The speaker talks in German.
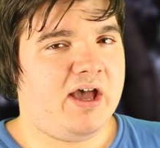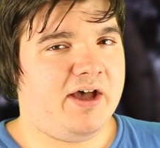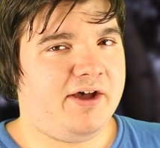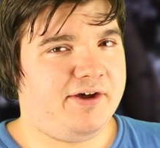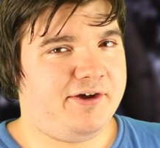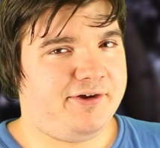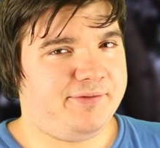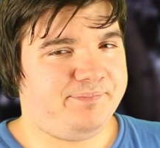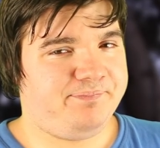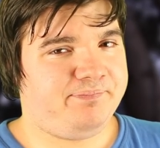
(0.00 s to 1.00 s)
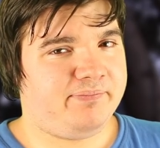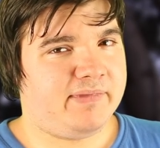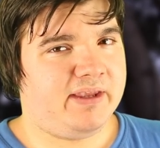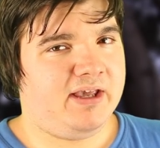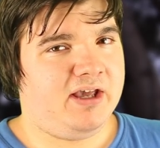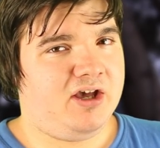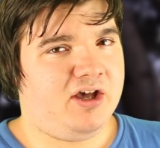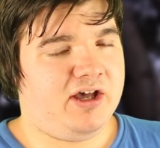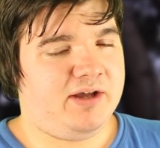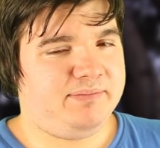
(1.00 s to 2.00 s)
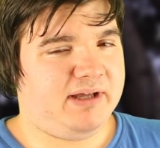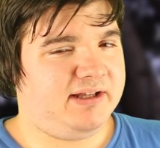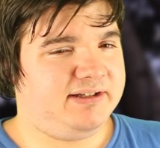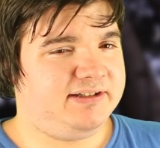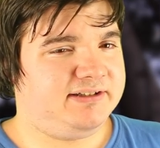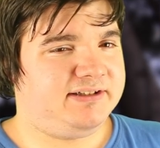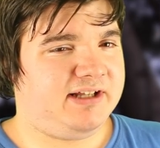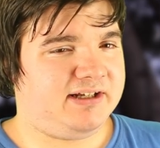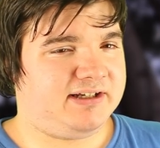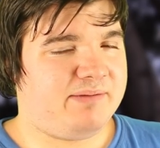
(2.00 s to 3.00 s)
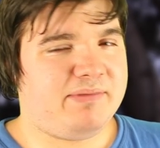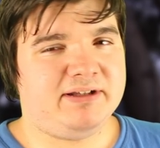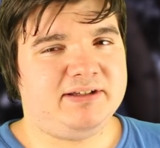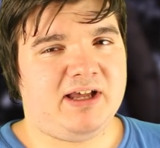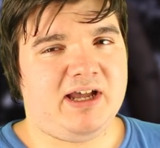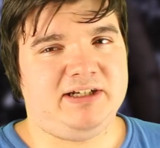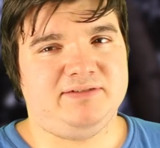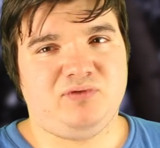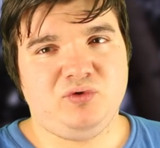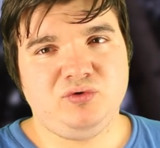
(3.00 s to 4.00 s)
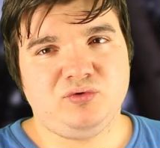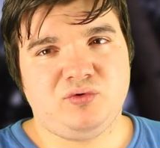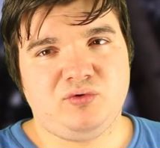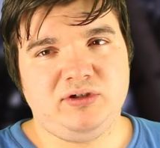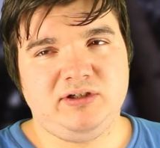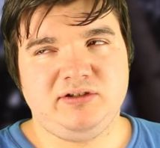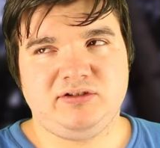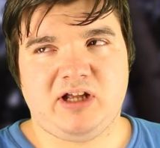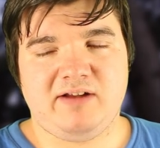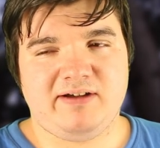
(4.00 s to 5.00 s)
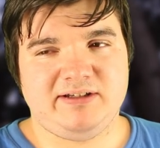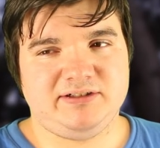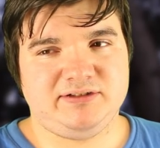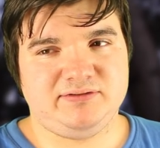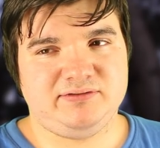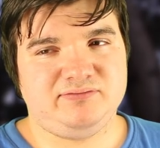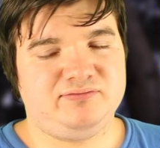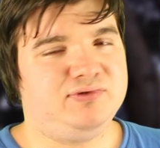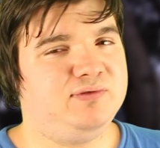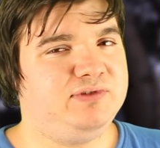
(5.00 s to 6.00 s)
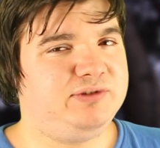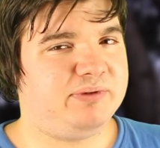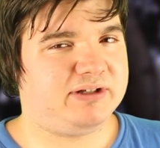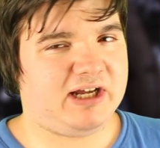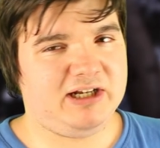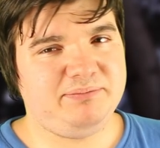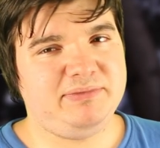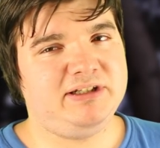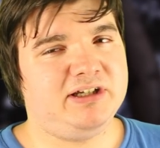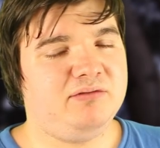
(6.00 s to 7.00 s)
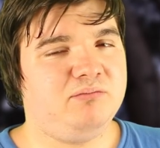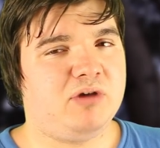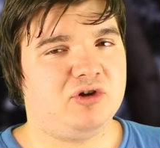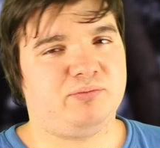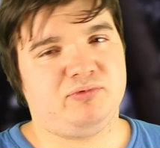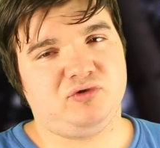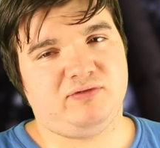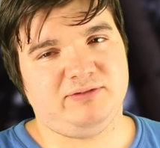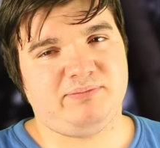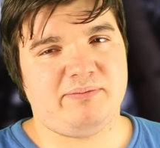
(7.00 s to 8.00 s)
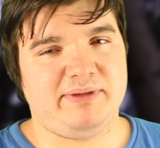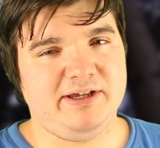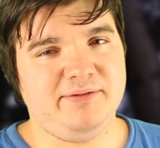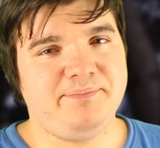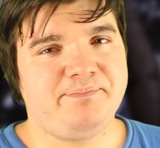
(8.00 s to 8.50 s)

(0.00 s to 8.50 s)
Ähm, ähm, da, dann kann man eine Wohnung holen, teilweise 50 Quadratmeter, also sowas bei mir.